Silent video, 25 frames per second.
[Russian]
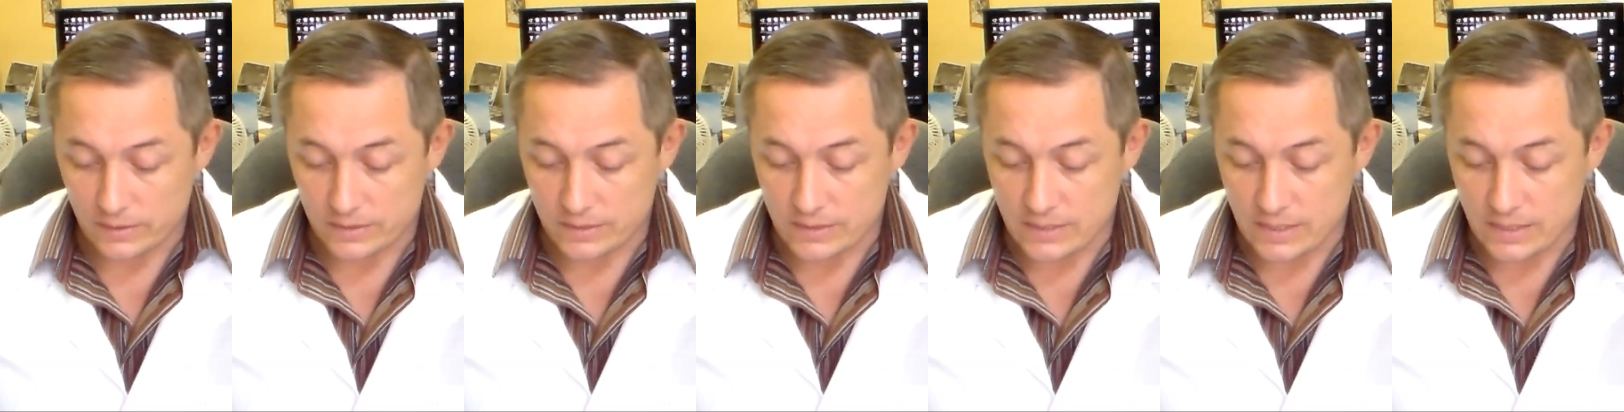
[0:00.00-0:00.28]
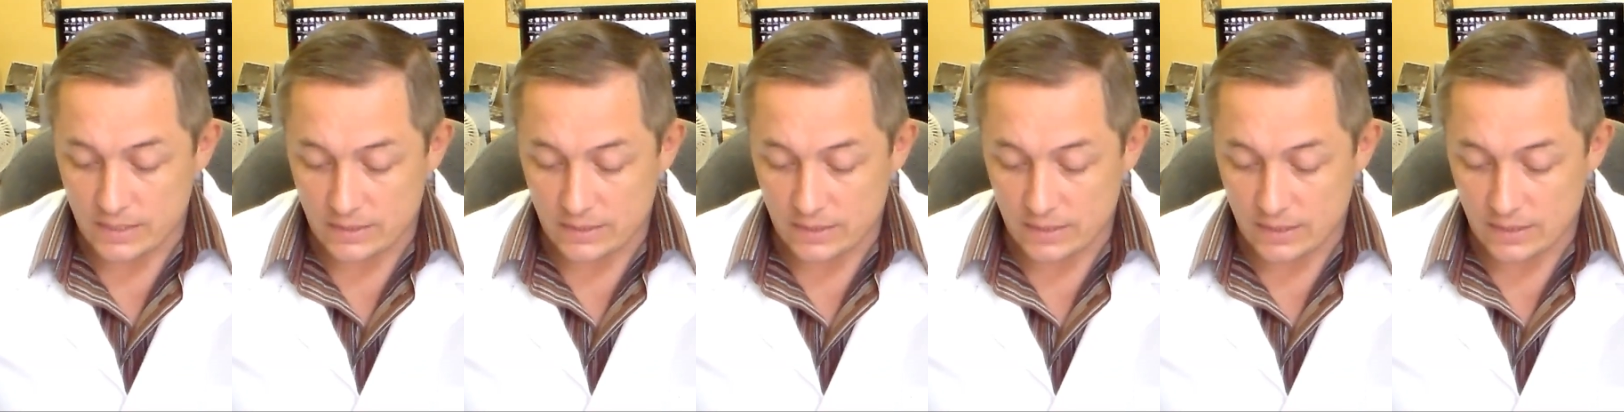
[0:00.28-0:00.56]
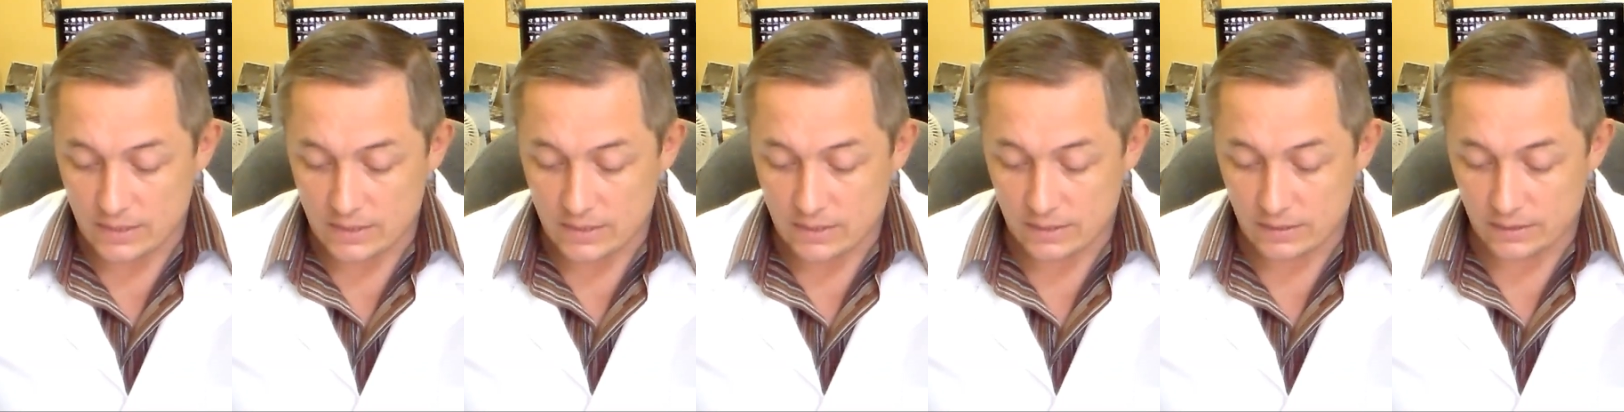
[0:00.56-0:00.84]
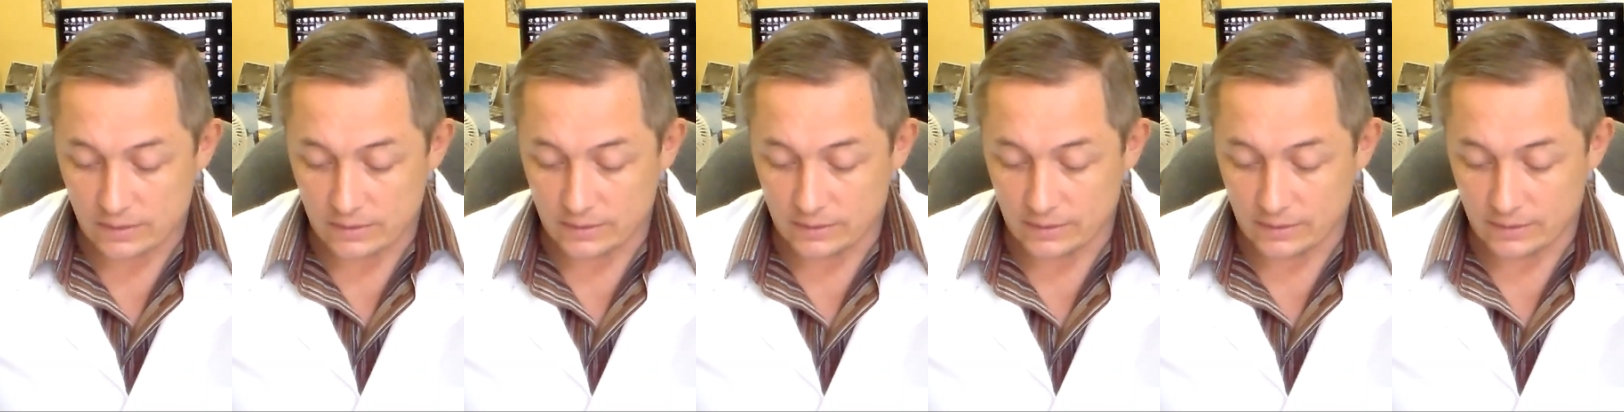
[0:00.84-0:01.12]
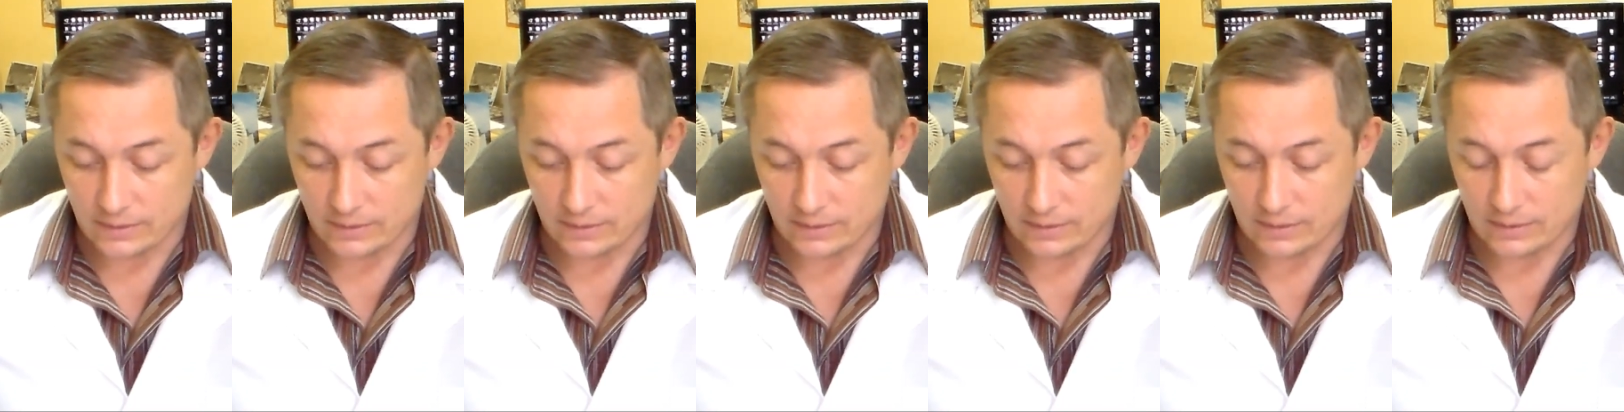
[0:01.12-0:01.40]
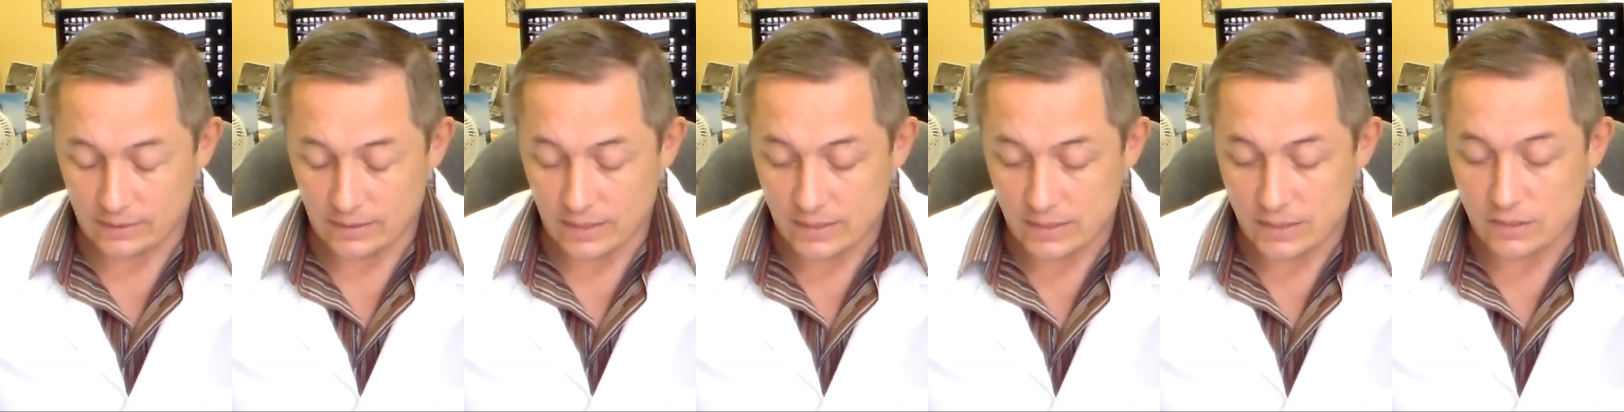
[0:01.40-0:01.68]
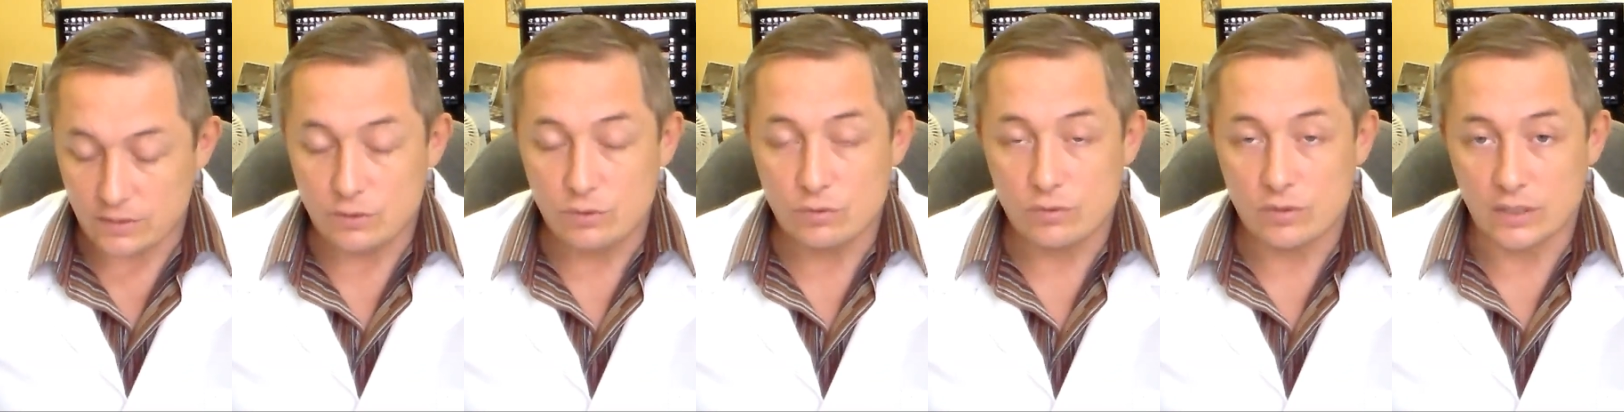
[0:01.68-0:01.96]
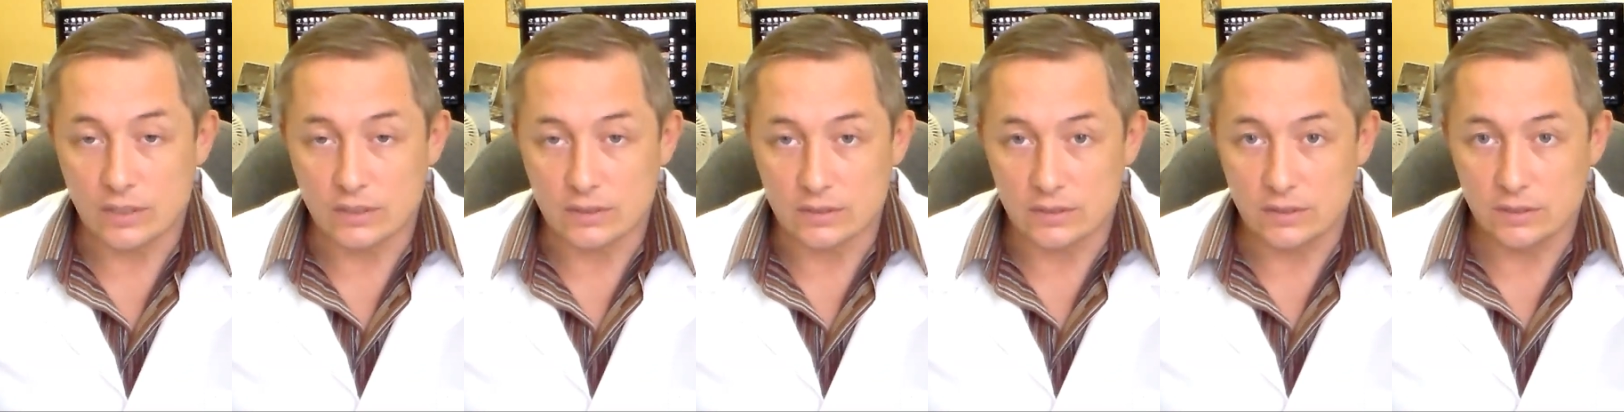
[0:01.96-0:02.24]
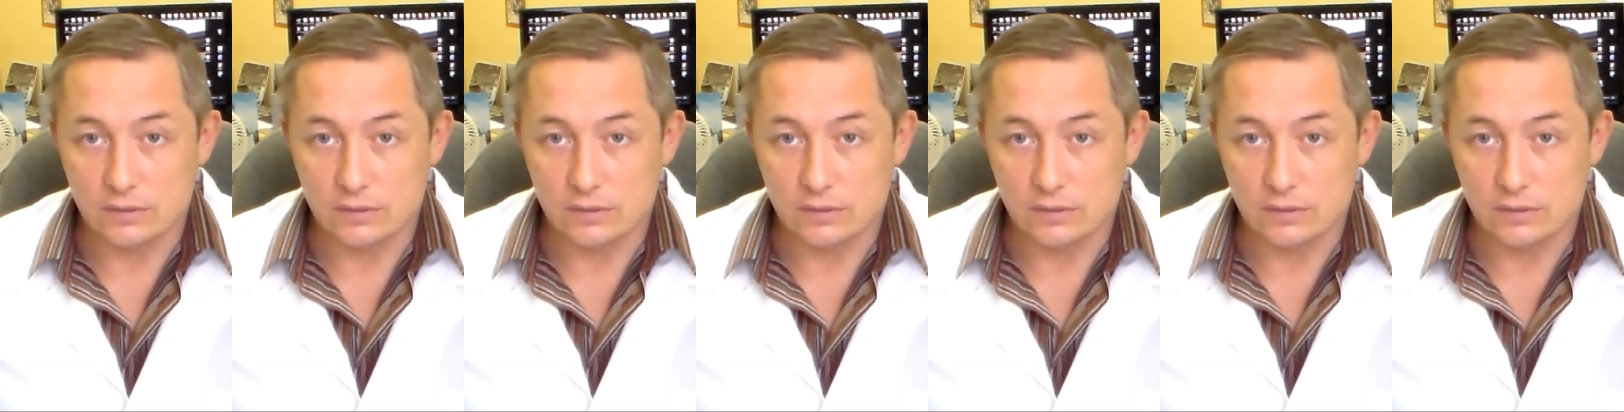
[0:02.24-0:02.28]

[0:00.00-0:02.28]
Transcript: Здесь есть э, один нюанс.